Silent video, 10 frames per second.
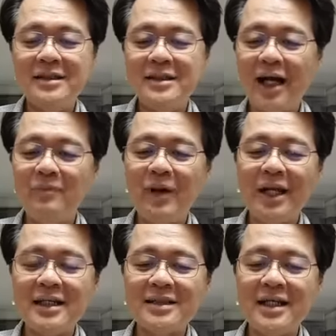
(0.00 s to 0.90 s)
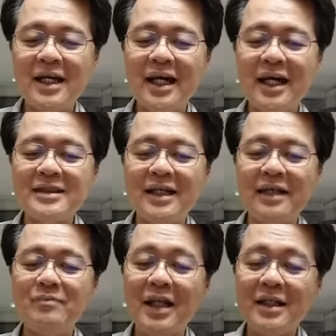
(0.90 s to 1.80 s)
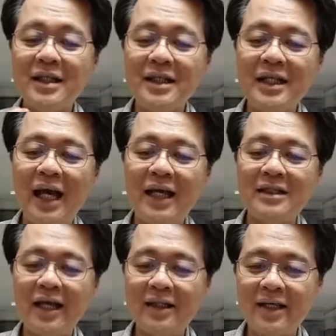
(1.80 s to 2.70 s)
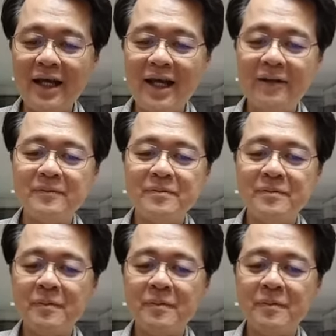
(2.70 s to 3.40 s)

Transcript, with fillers: Tsaka pag lasing ka kasi, nadidehydrate ka eh.